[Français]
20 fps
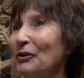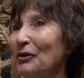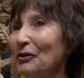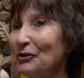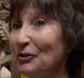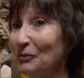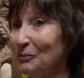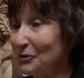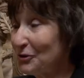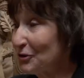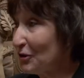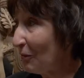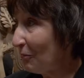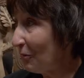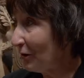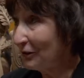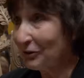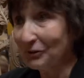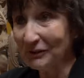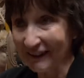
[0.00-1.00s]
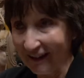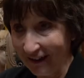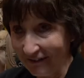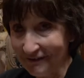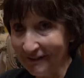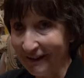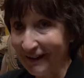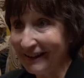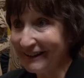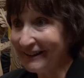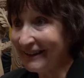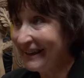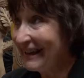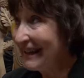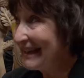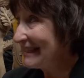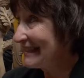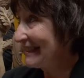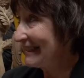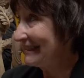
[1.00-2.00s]
euh, de plusieurs mois de travail.
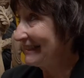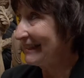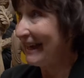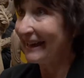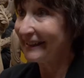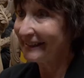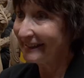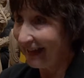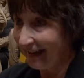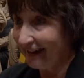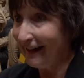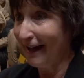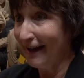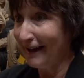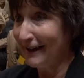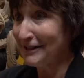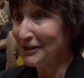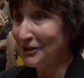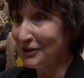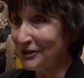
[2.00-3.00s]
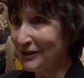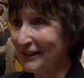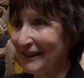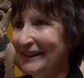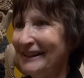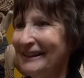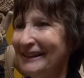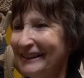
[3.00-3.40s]
C'était un garage